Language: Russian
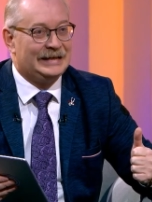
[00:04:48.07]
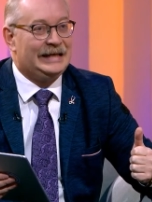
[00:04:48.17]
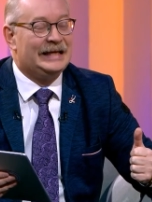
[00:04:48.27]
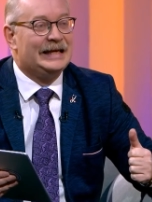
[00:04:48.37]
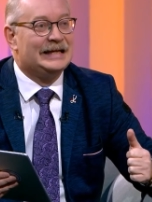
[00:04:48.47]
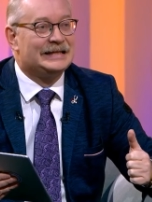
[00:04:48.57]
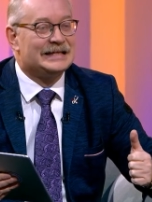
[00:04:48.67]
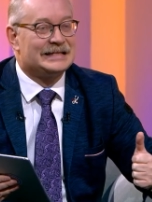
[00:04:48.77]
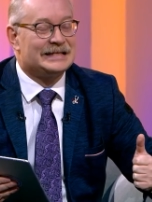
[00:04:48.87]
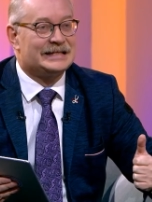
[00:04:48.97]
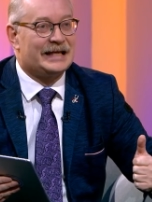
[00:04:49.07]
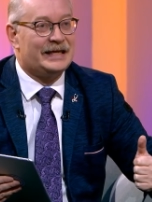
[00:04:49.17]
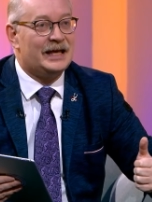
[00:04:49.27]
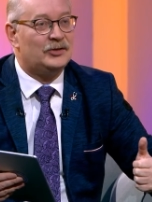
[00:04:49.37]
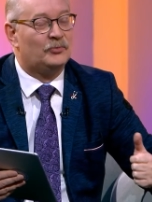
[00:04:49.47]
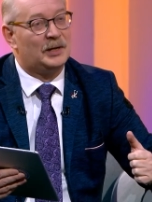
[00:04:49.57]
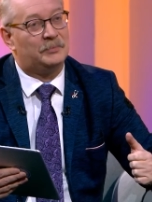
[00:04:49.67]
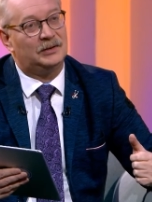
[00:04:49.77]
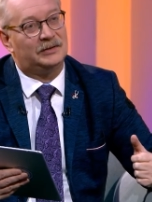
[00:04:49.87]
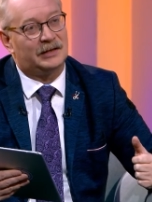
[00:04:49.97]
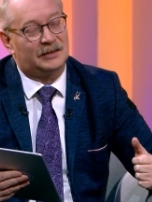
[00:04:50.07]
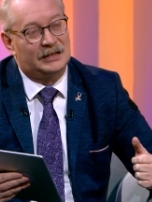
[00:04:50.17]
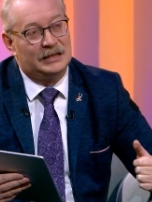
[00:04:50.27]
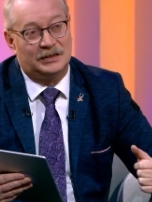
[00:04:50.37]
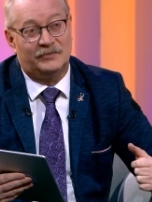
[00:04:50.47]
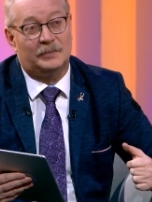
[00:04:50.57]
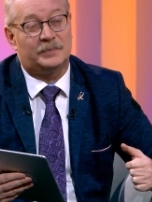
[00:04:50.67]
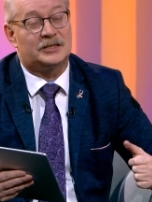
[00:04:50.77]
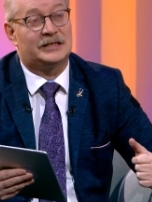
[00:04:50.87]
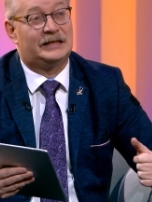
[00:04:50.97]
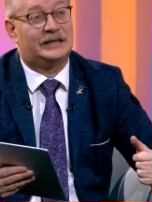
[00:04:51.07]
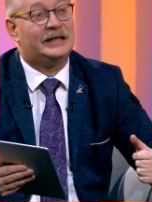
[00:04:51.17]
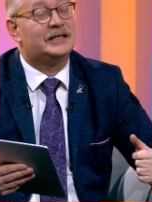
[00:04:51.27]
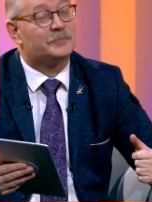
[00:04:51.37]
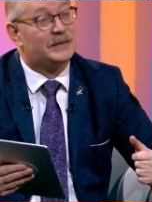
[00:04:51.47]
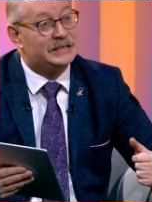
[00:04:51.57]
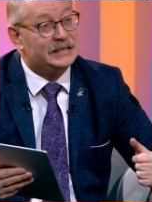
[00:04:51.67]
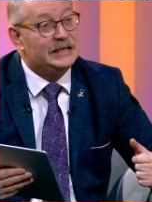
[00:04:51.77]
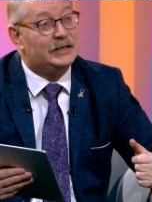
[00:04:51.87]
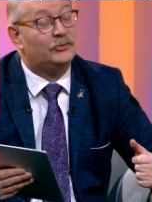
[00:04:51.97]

И это состояние, у меня было таких два пациента, их спасти не